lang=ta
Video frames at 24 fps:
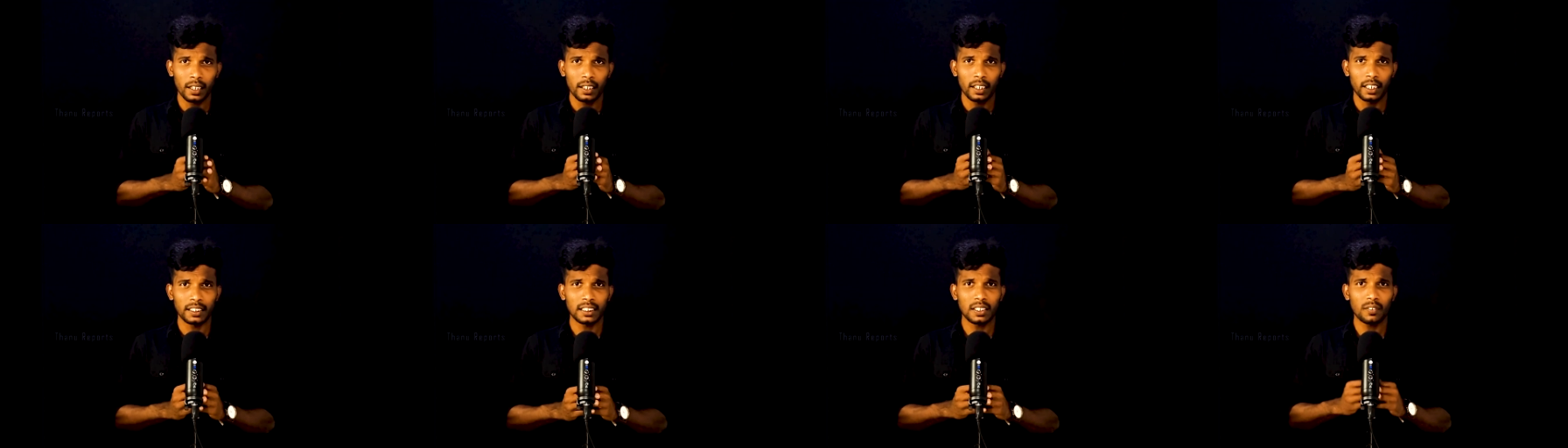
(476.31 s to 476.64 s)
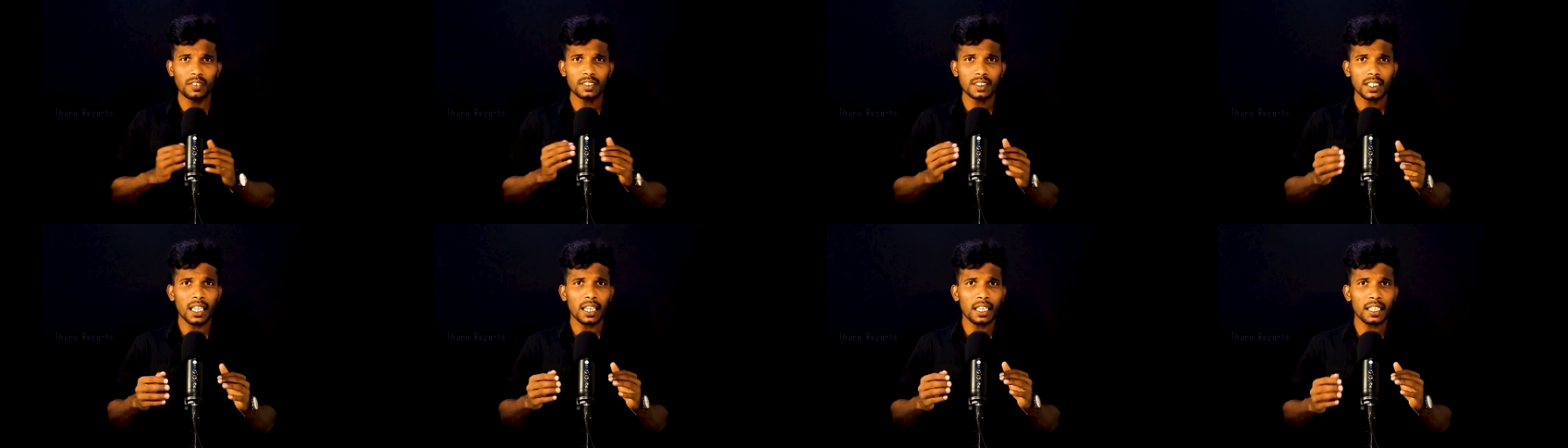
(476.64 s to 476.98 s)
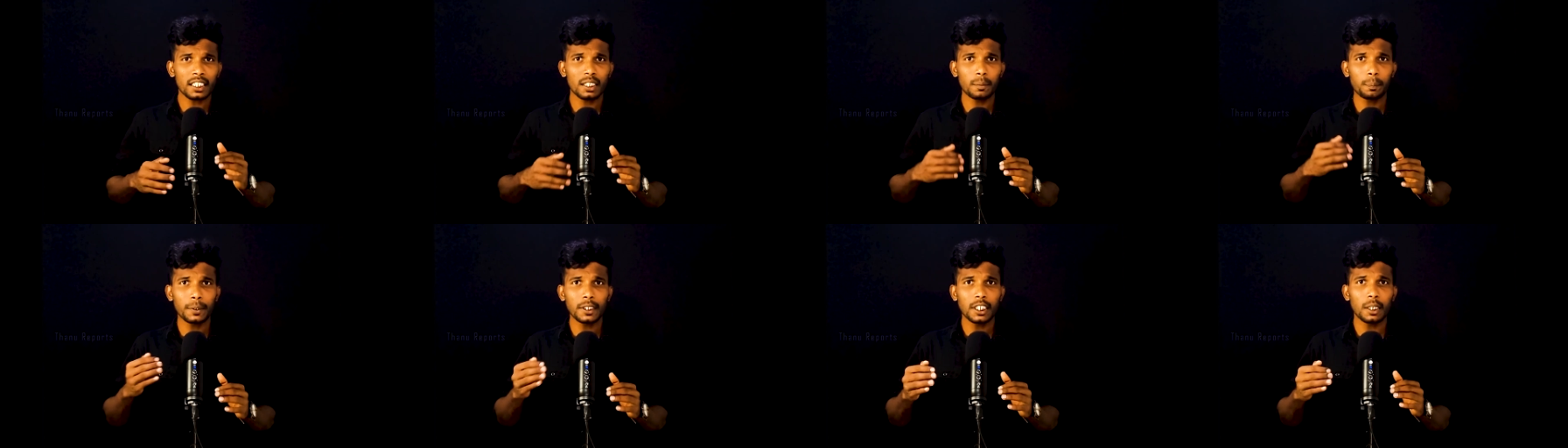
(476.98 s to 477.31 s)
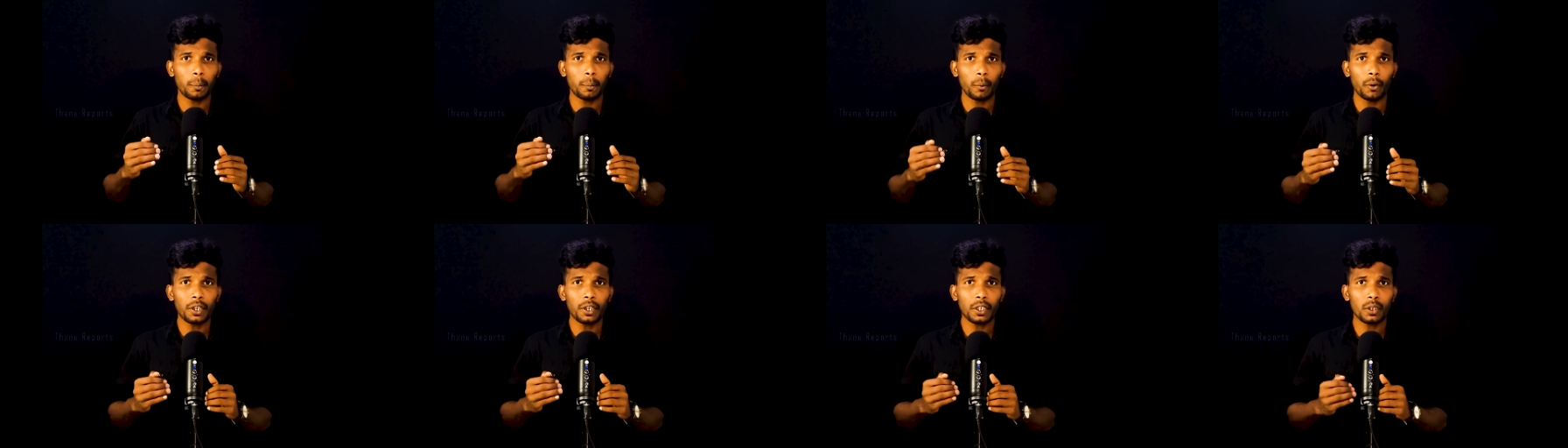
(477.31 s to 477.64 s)
இந்த விசாரணை இப்படியே
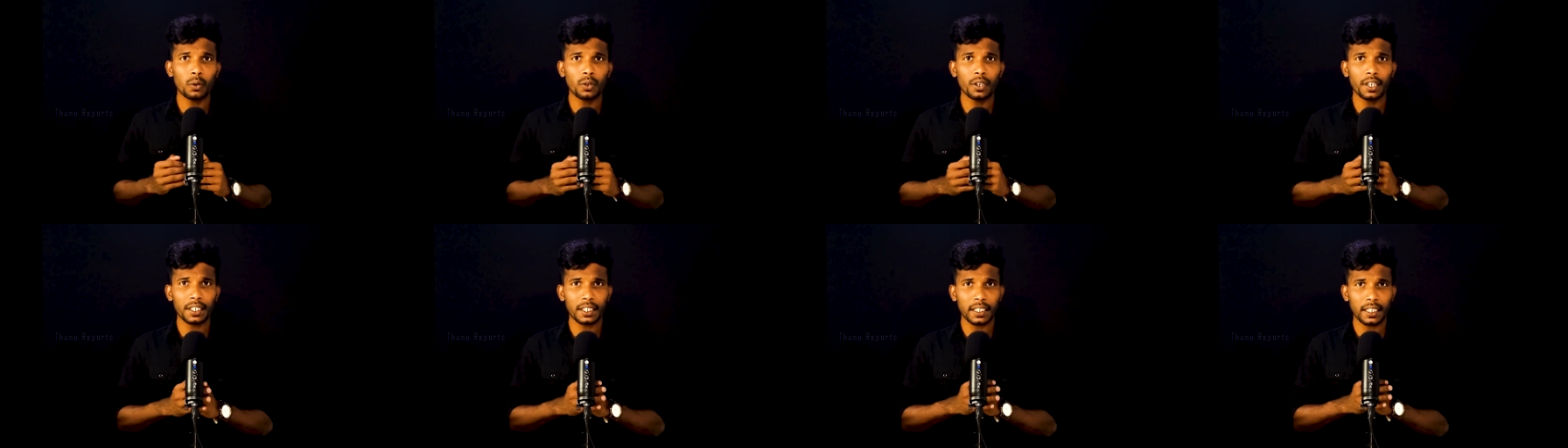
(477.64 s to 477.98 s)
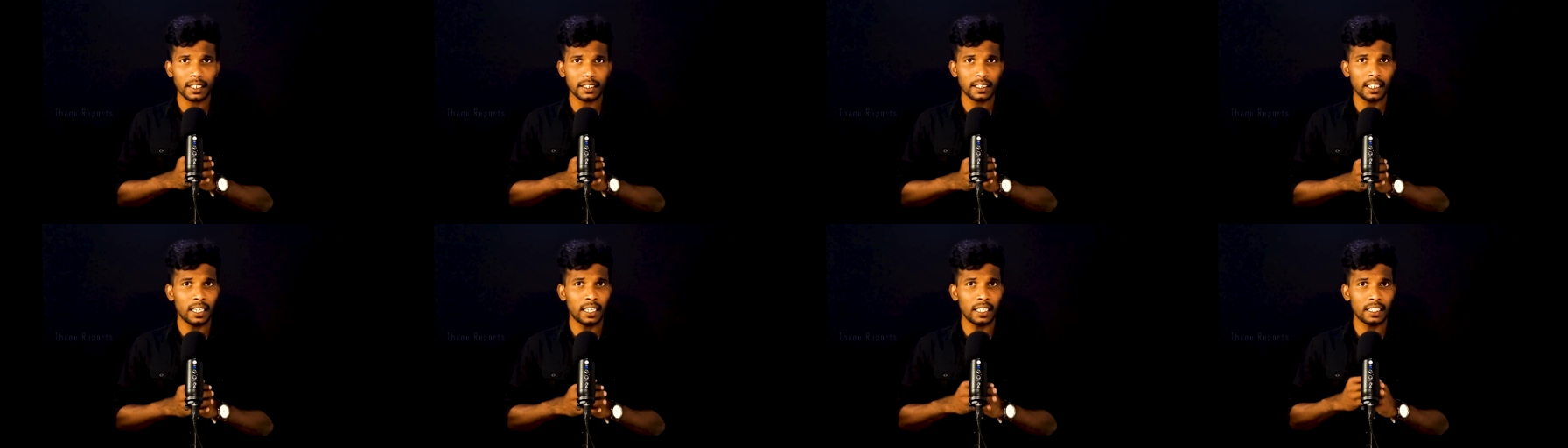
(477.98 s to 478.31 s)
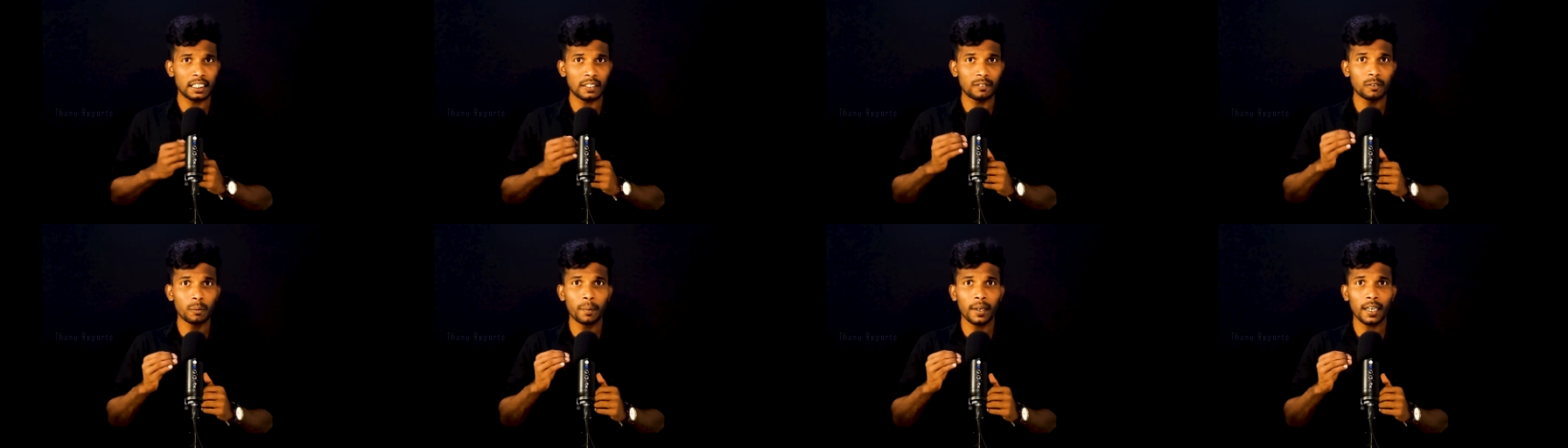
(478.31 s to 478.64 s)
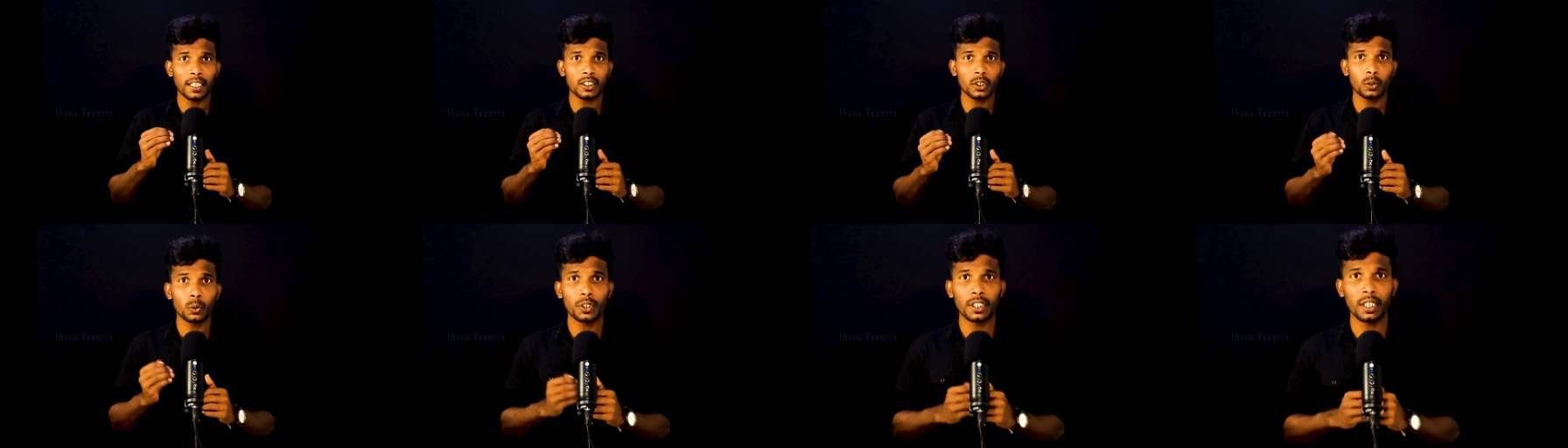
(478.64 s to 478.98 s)
போய்கொண்டிருக்க தான் இந்த விமானத்தினுடைய